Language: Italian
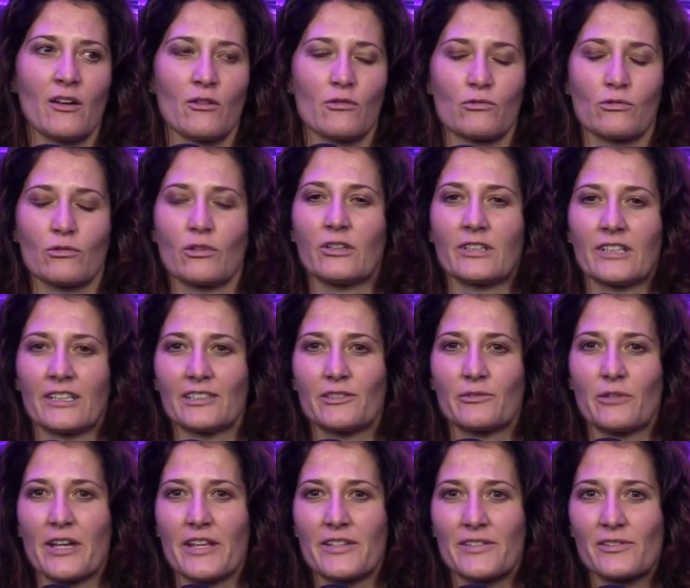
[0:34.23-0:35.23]
Sull'onda di
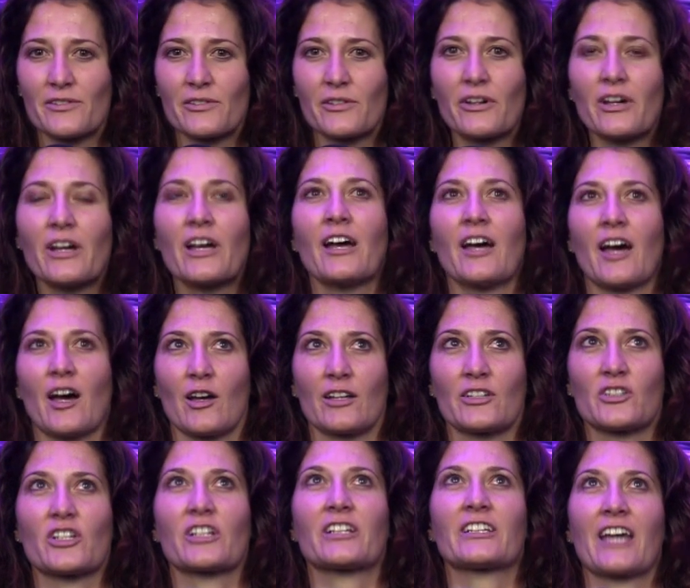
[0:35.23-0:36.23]
questo
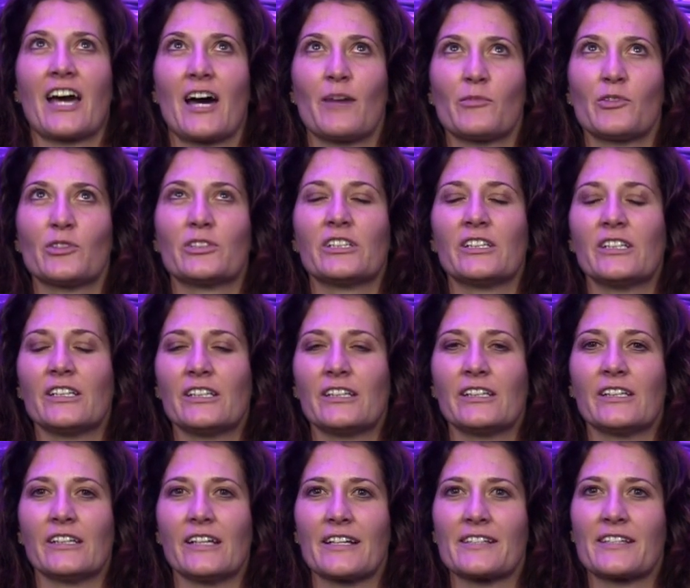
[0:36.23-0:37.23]
cerchiamo
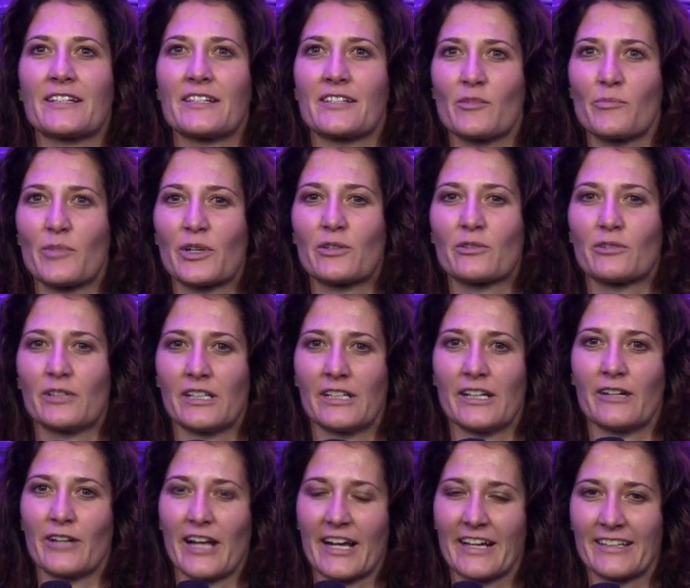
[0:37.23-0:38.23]
di essere sempre con
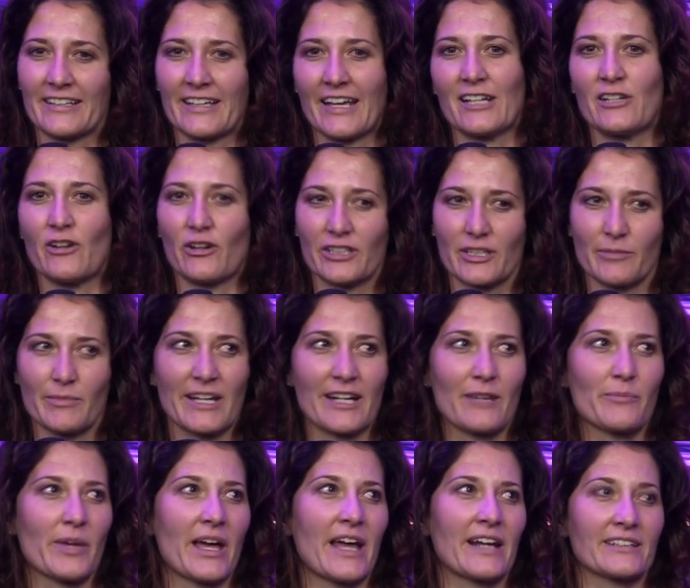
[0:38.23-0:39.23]
le orecchie e gli occhi ben
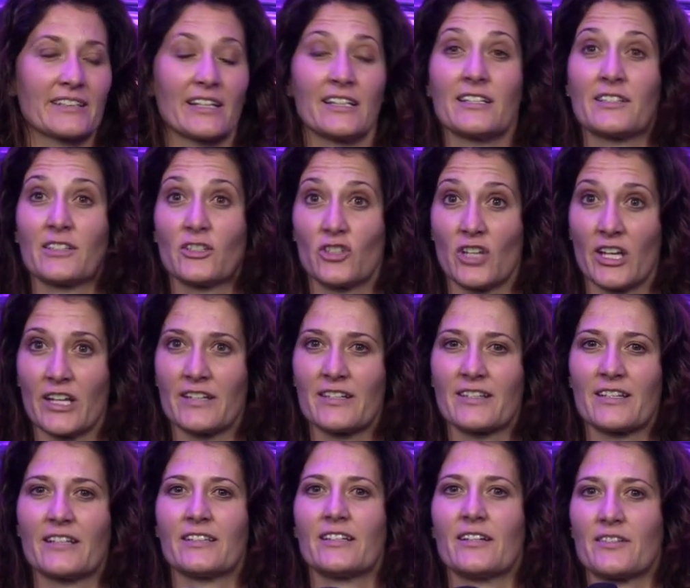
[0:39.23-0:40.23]
aperti alle
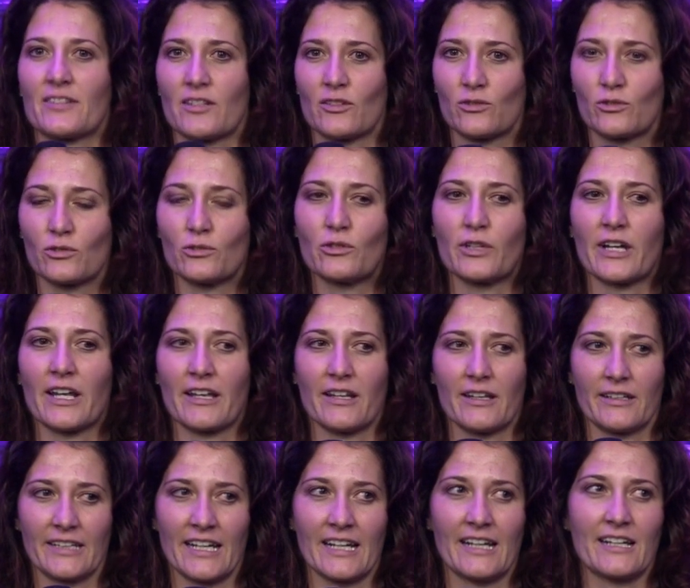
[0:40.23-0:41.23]
esigenze del settore
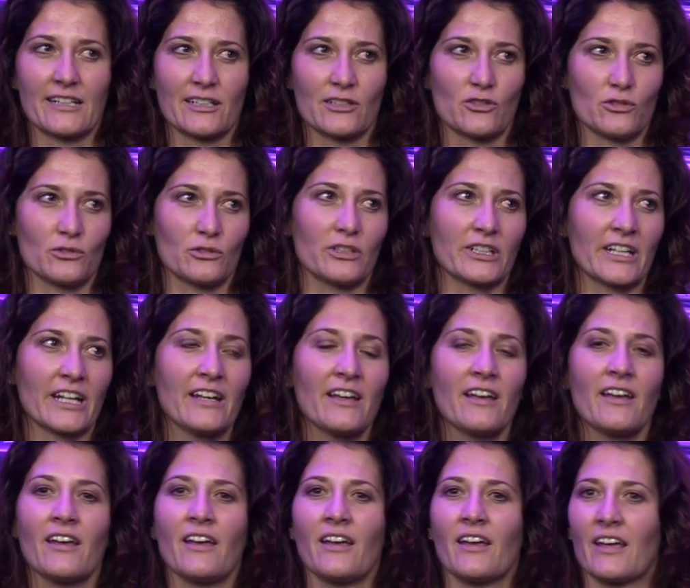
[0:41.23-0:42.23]
nella regione
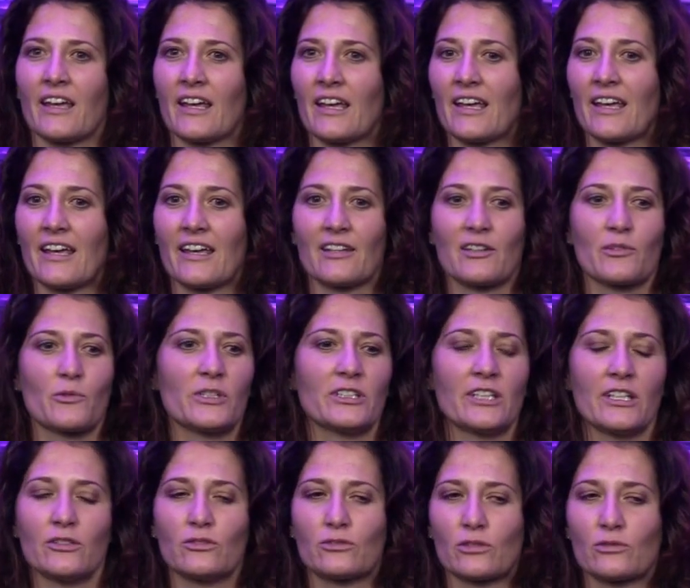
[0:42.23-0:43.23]
e
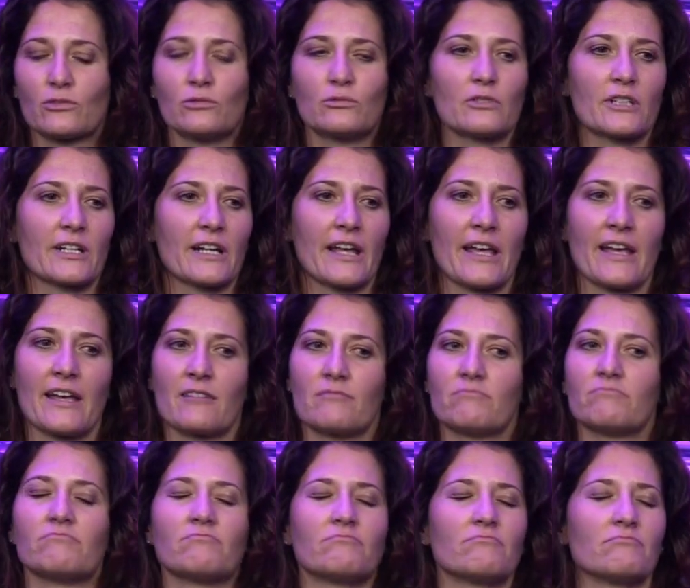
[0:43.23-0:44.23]
quindi introdurre
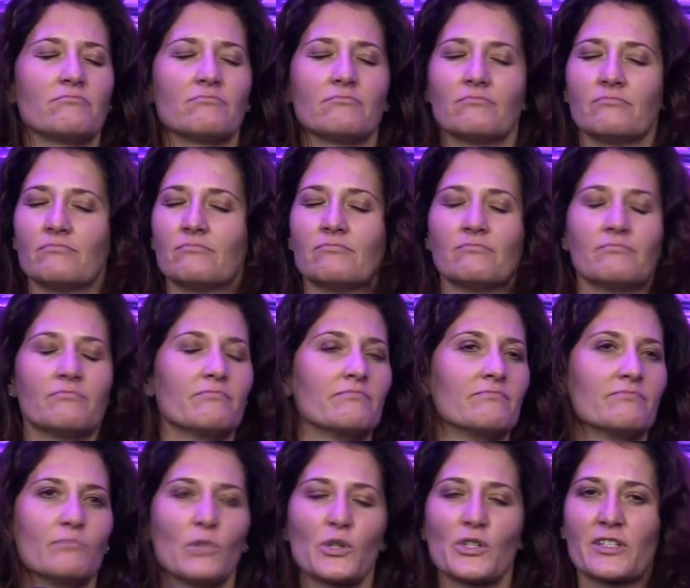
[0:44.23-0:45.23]
mh,
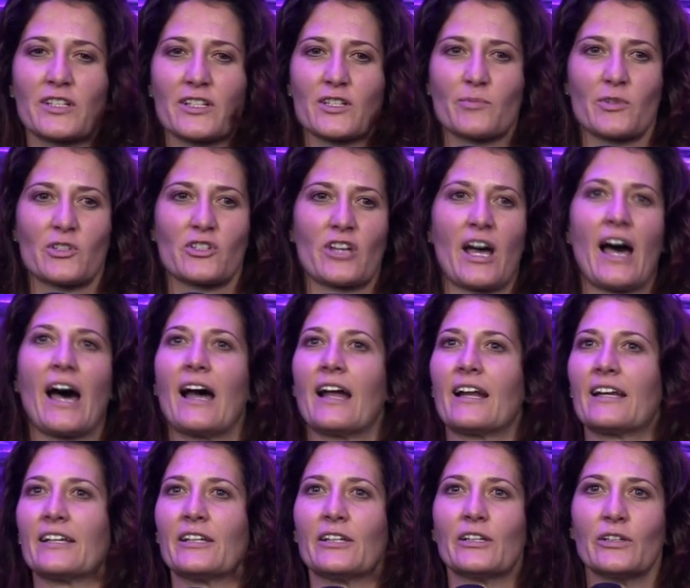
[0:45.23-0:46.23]
mhmm, mostre
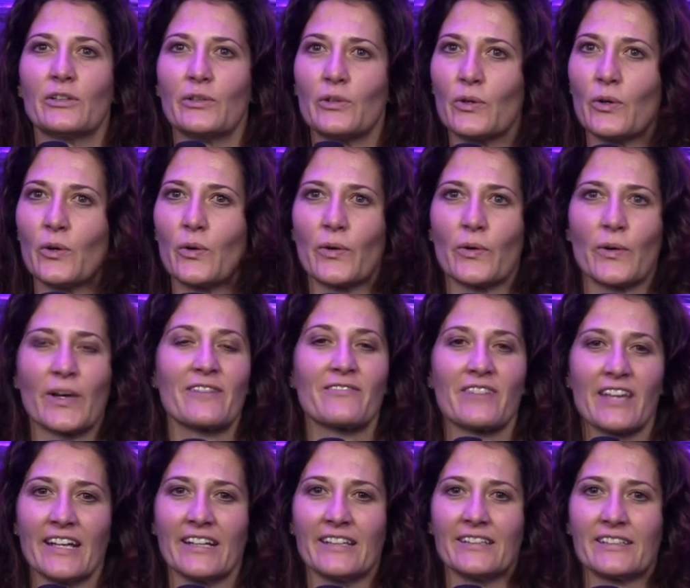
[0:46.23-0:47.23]
speciali o
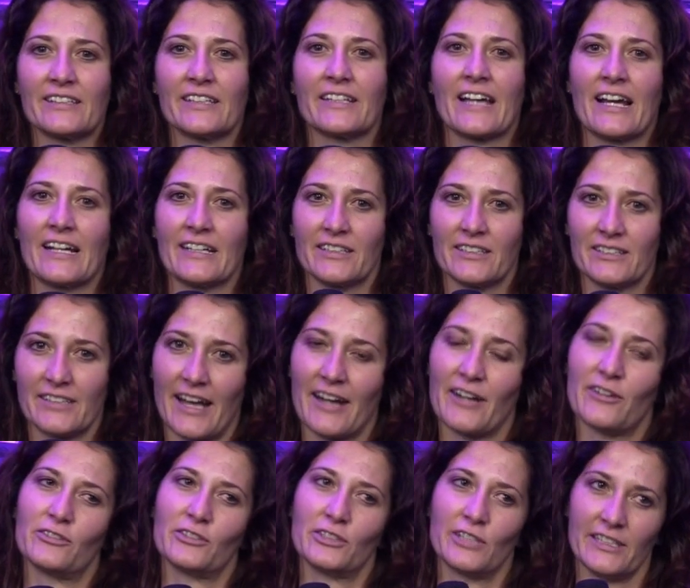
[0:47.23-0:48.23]
eventi che
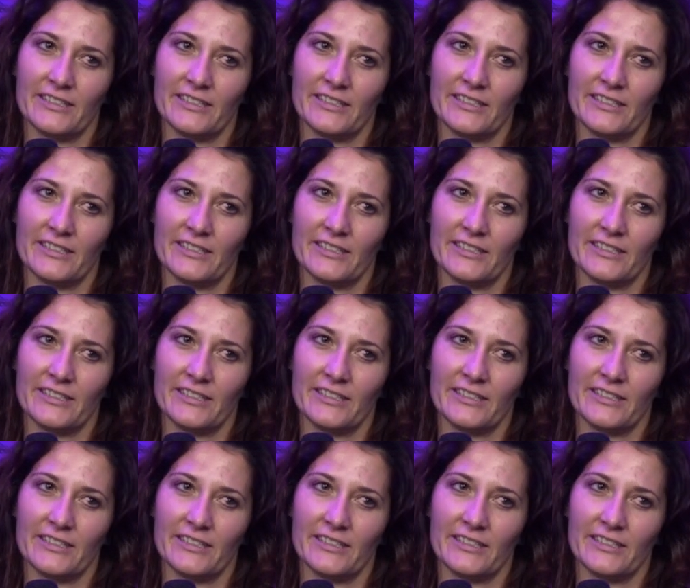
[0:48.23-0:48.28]
all'interno